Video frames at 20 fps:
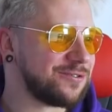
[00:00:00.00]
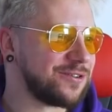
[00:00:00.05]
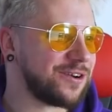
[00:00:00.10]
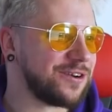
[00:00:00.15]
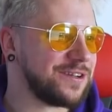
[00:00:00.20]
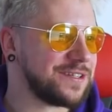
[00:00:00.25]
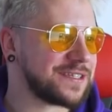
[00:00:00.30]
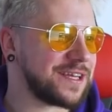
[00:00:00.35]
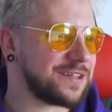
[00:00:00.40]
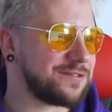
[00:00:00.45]
ku
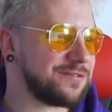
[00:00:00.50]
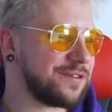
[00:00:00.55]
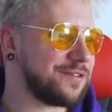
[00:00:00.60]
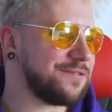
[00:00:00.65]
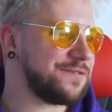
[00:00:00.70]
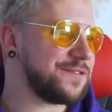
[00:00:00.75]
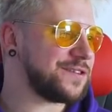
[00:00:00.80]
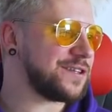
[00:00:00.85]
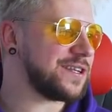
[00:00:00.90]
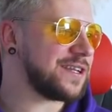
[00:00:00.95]
koniec
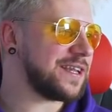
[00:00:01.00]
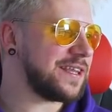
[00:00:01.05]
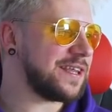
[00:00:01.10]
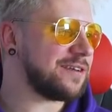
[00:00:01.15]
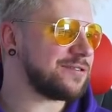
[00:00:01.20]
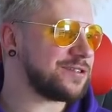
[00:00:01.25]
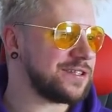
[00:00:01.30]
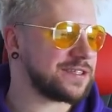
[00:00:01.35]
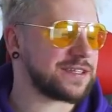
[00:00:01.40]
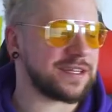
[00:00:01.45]
gatunku fizycznych
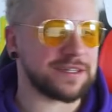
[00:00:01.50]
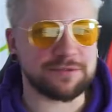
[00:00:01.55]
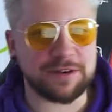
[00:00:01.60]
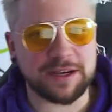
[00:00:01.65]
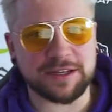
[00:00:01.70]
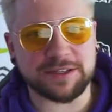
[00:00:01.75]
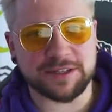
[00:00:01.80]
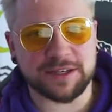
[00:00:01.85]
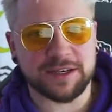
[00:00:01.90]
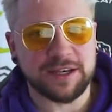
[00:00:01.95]
Glena Osińska.
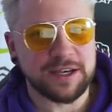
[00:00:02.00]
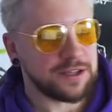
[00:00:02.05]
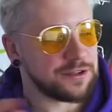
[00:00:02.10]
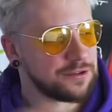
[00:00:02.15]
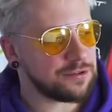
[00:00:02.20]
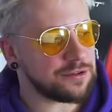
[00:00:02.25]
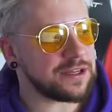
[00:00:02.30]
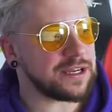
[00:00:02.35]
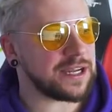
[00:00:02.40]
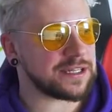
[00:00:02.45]
Słuchajcie,
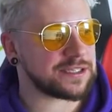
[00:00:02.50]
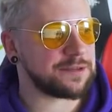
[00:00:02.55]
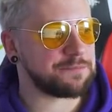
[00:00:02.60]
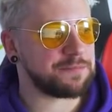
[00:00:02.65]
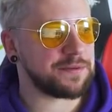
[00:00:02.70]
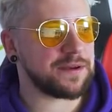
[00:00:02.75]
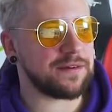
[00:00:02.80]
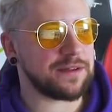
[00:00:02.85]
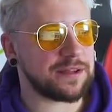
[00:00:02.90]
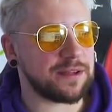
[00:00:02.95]
drugi raz się
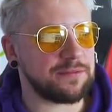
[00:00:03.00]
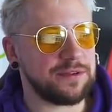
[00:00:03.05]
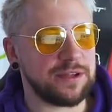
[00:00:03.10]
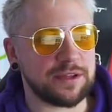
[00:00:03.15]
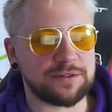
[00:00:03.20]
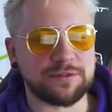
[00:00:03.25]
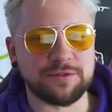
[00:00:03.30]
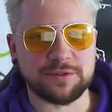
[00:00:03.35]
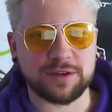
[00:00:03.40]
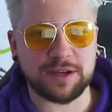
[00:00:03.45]
pojawia ta
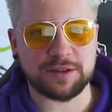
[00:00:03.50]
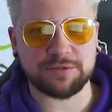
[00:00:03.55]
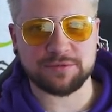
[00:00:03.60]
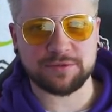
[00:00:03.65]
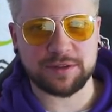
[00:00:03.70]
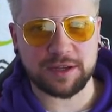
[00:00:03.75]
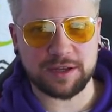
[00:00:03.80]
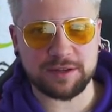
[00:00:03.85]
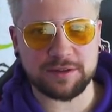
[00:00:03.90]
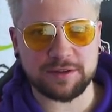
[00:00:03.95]
miniaturka
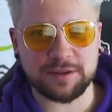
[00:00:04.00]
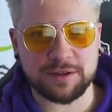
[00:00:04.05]
tutaj.